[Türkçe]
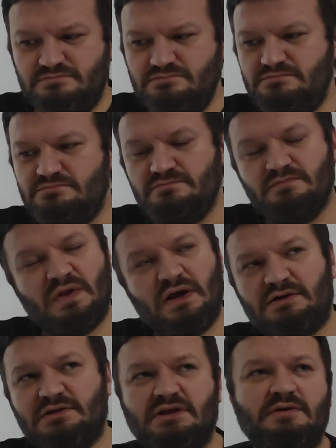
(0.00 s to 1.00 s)
Ya evet.
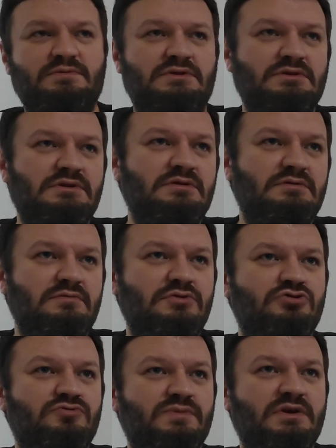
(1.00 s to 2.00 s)
Artık hepsini
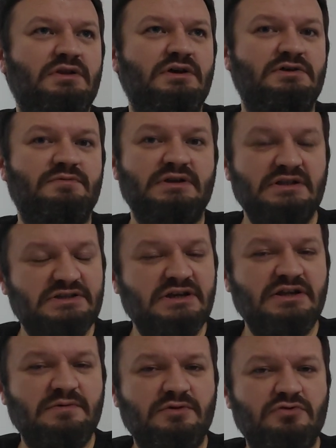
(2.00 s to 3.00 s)
bir düşünmek lazım.
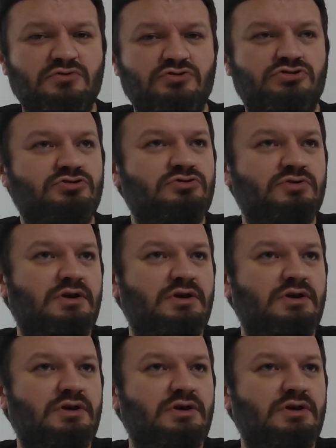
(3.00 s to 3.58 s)
İlçeyle bir görüşün.